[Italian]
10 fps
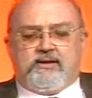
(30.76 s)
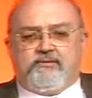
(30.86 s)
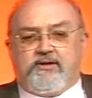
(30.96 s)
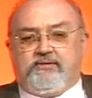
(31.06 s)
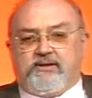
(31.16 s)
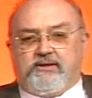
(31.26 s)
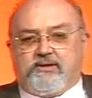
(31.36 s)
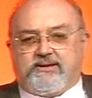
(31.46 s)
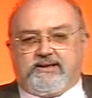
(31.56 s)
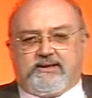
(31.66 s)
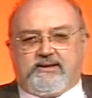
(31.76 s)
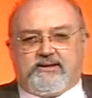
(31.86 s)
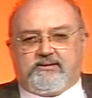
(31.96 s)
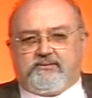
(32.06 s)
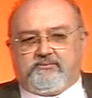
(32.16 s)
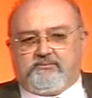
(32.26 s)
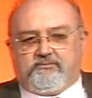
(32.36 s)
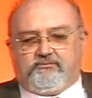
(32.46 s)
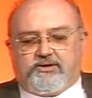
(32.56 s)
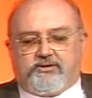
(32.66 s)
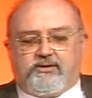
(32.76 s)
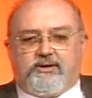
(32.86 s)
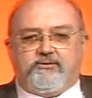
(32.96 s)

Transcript: Veniva da una serie di vittorie